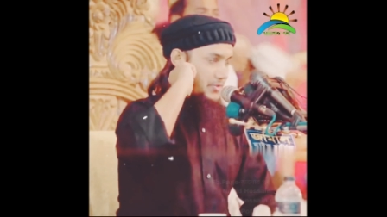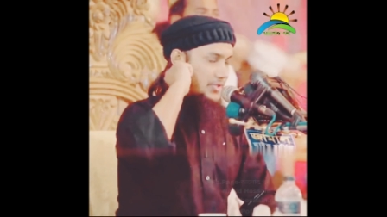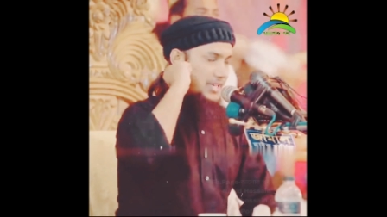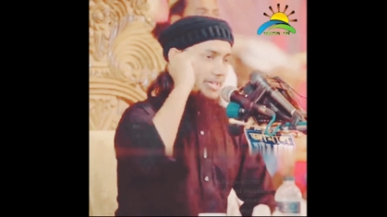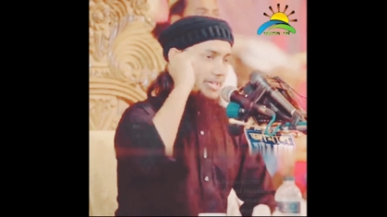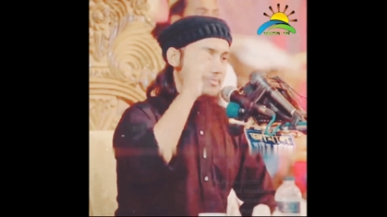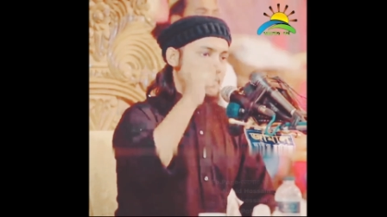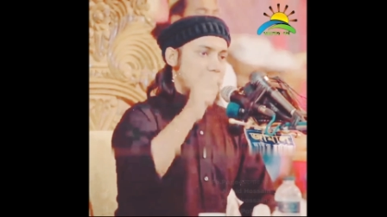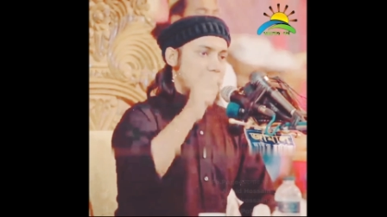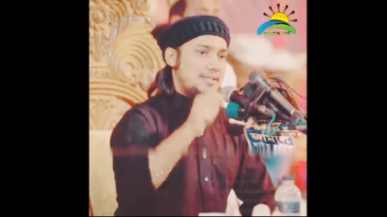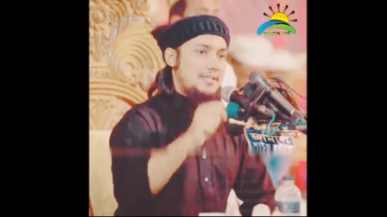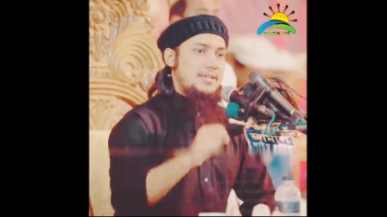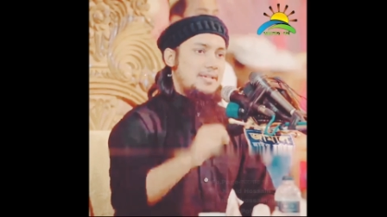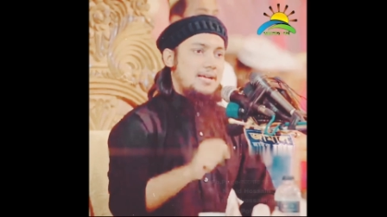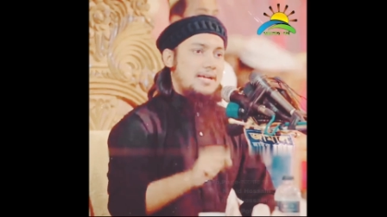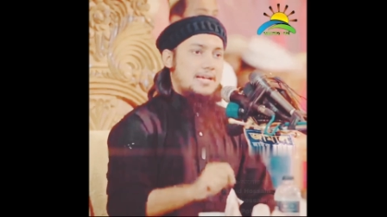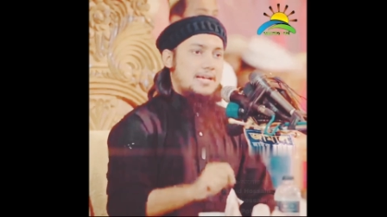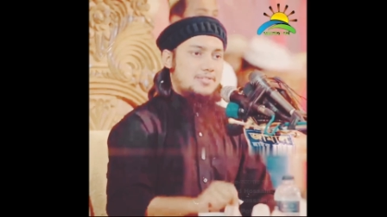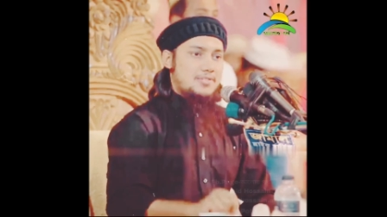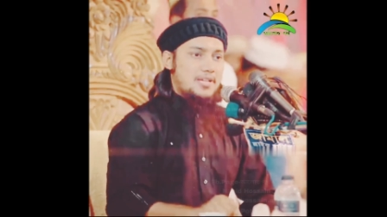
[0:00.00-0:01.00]
যেই মাসি
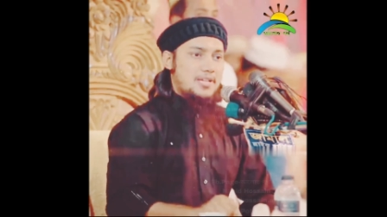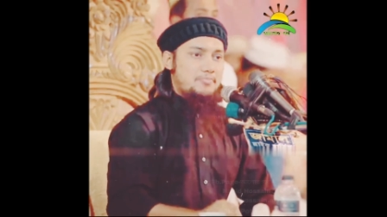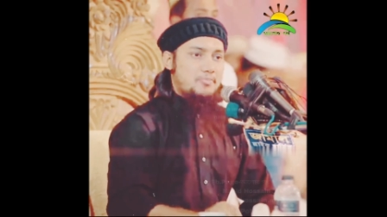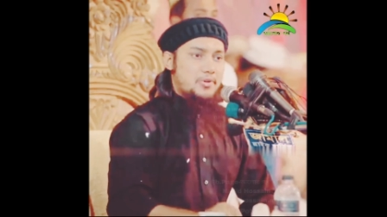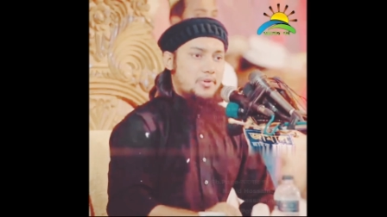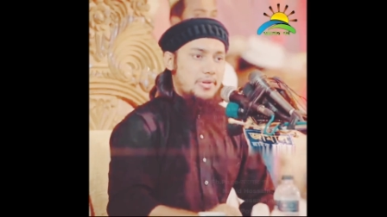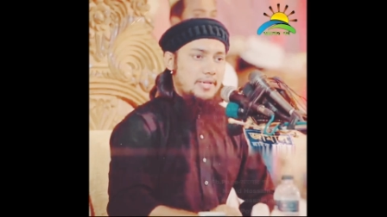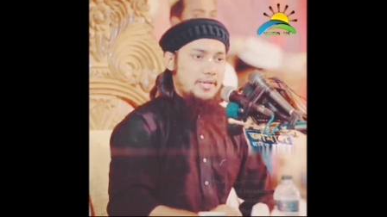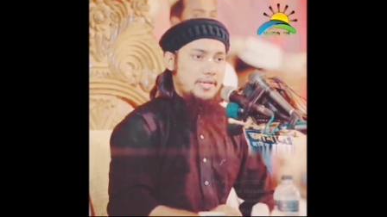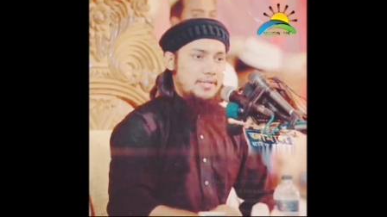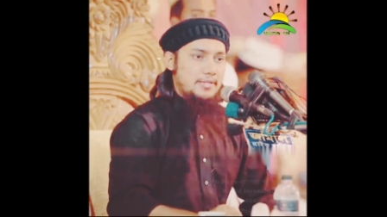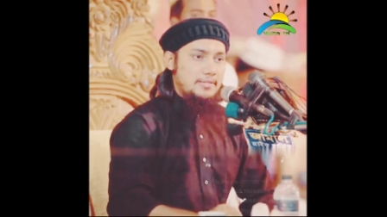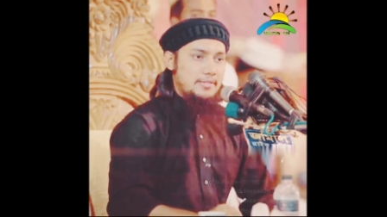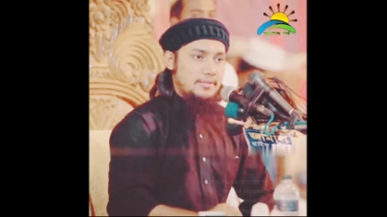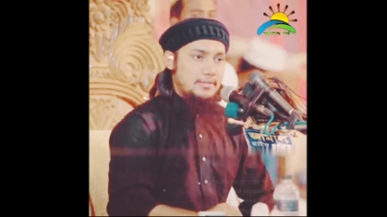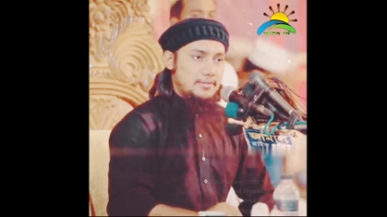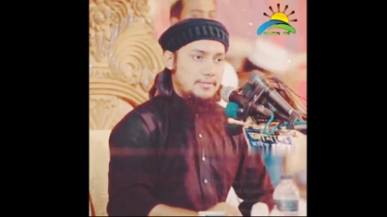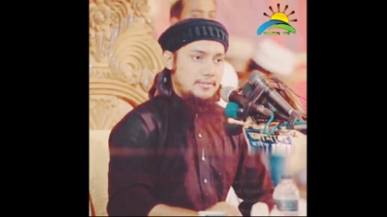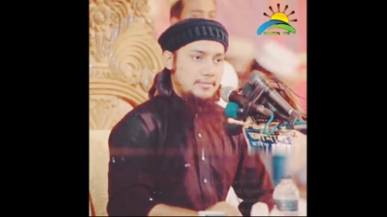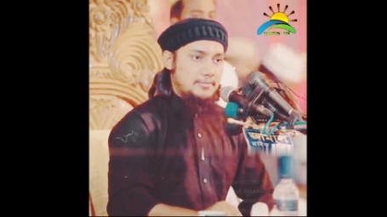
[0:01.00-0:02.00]
আসলে পরে
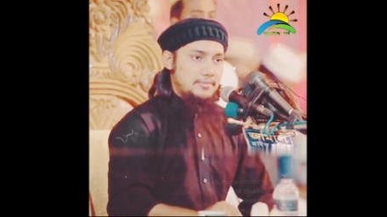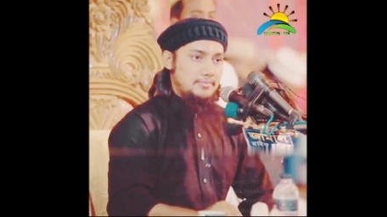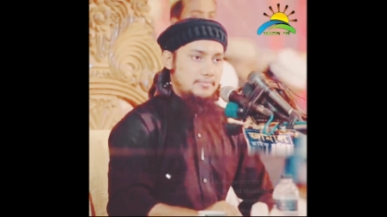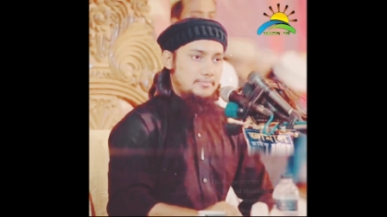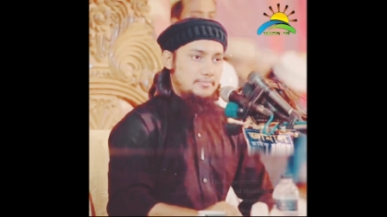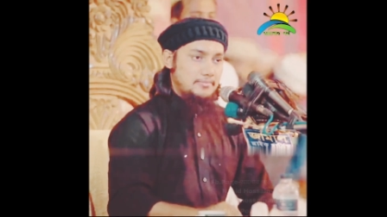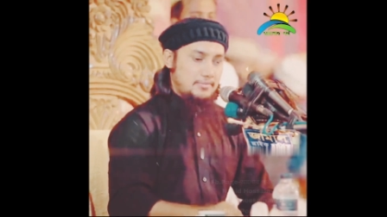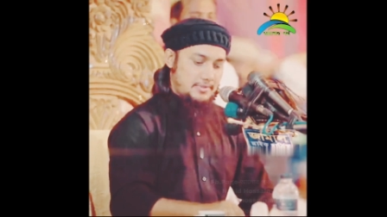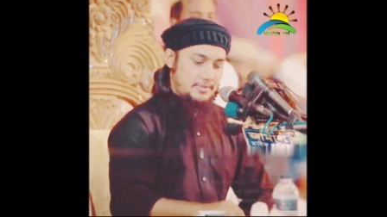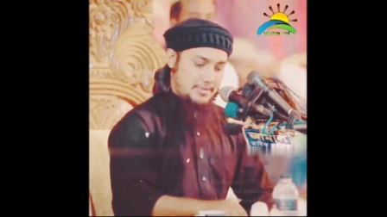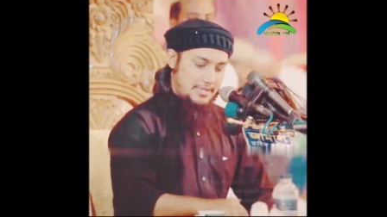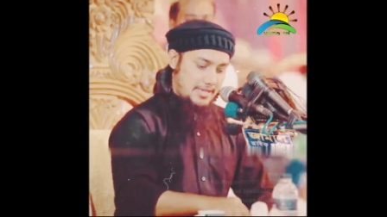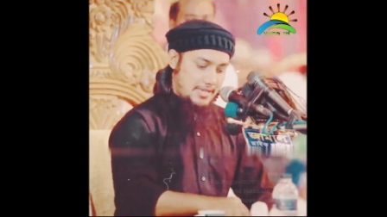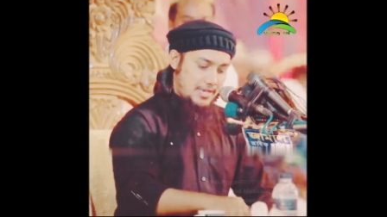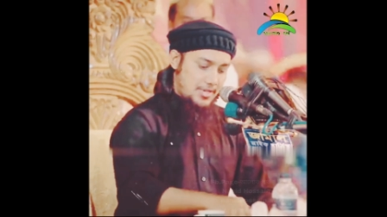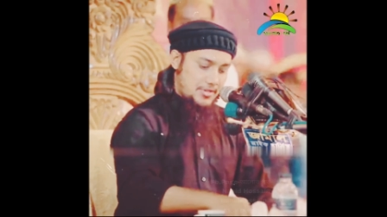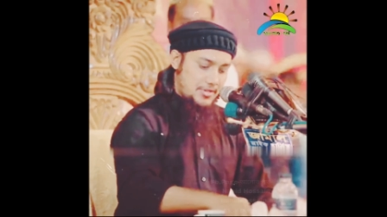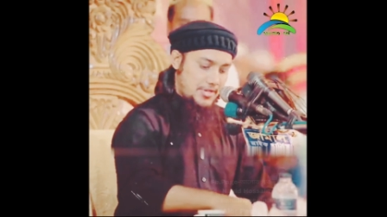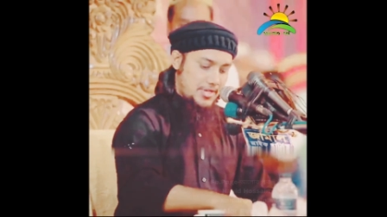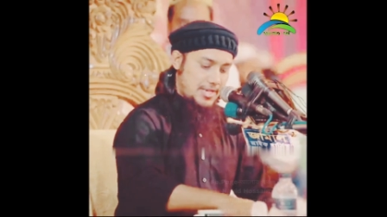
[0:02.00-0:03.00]

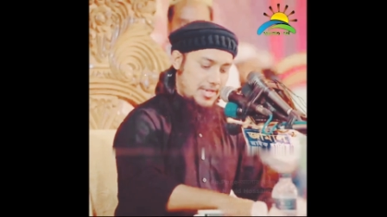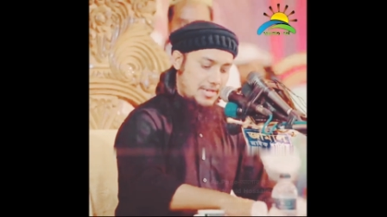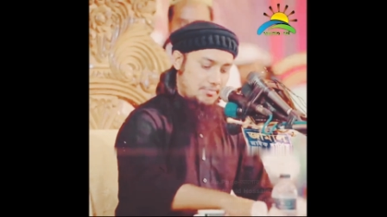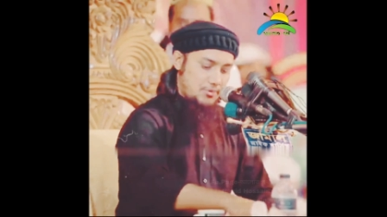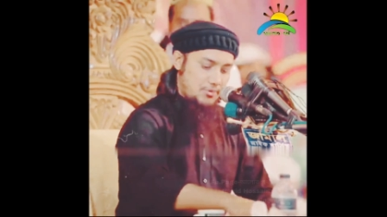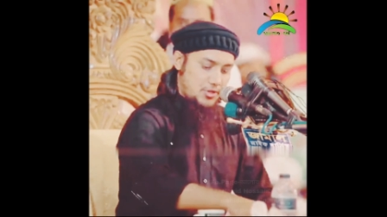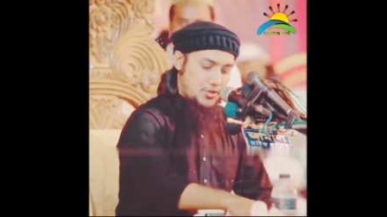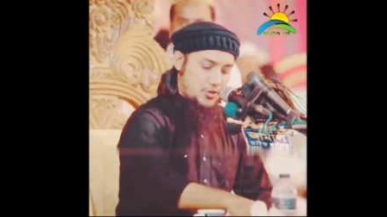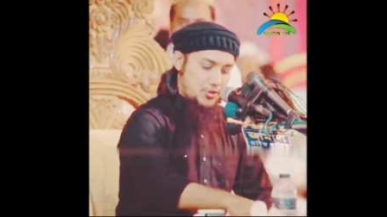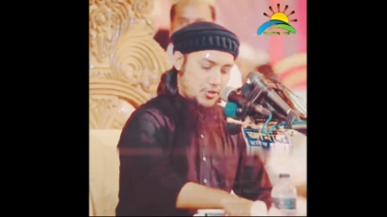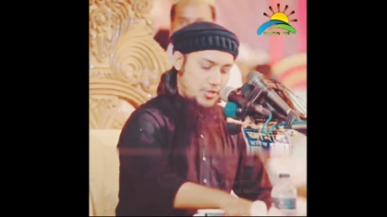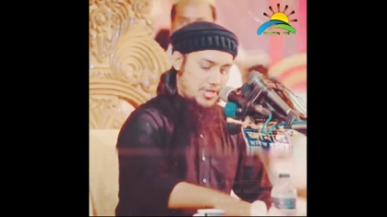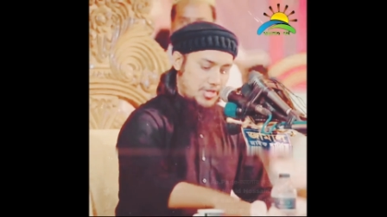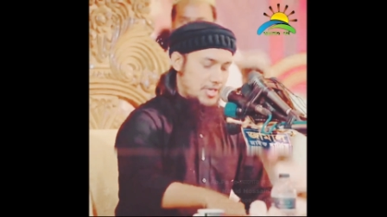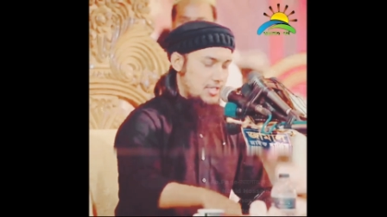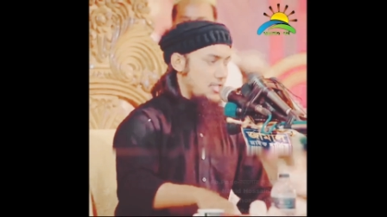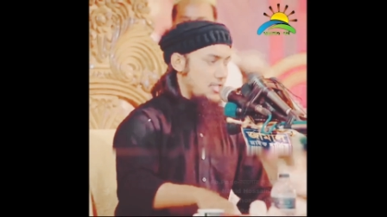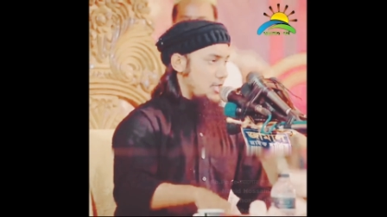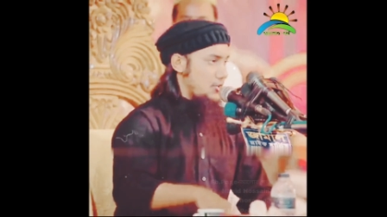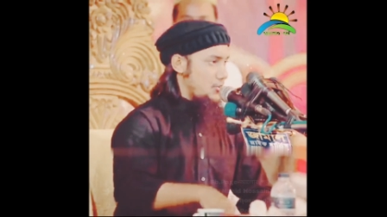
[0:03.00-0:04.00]
তারা সারা
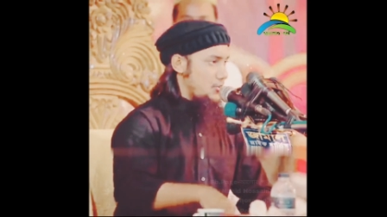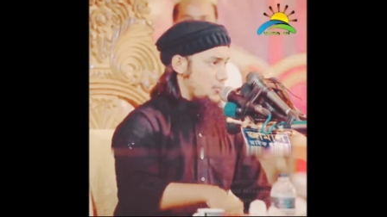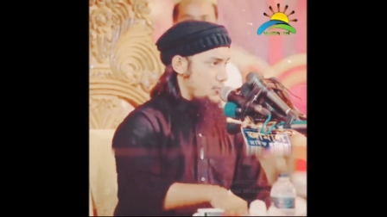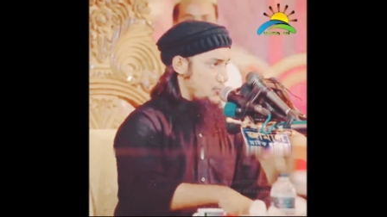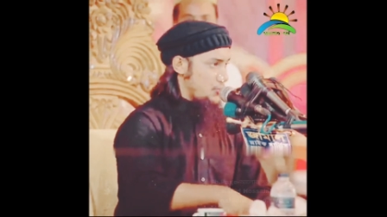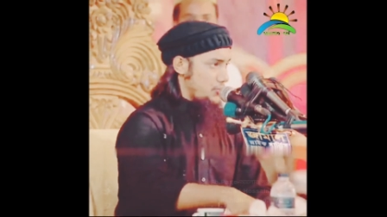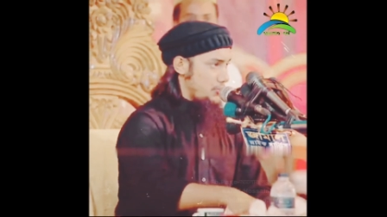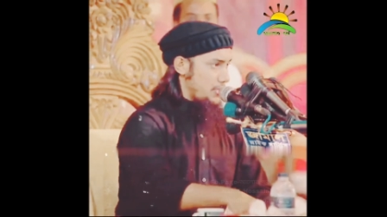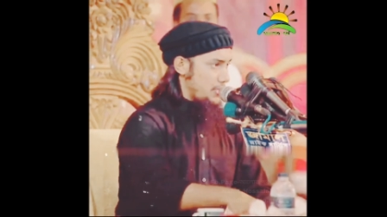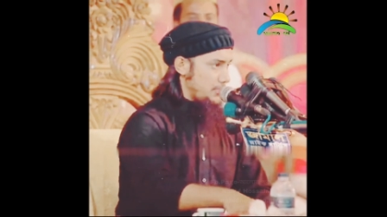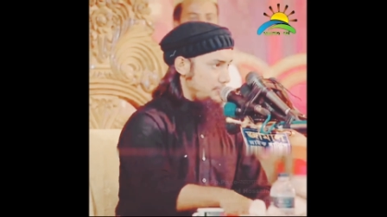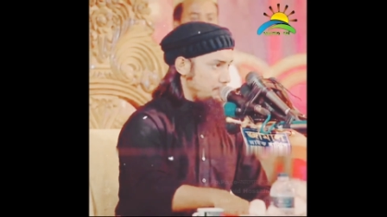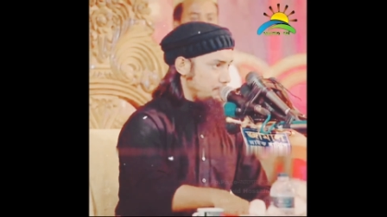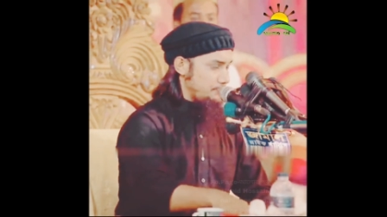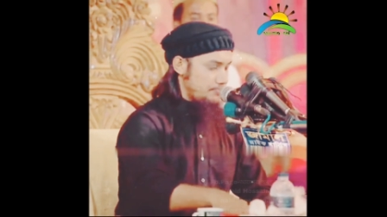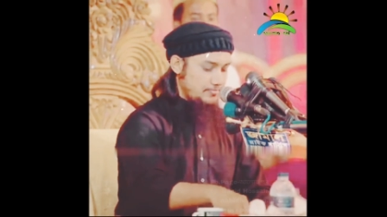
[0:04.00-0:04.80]
বিশ্বটাকে শাসন করবে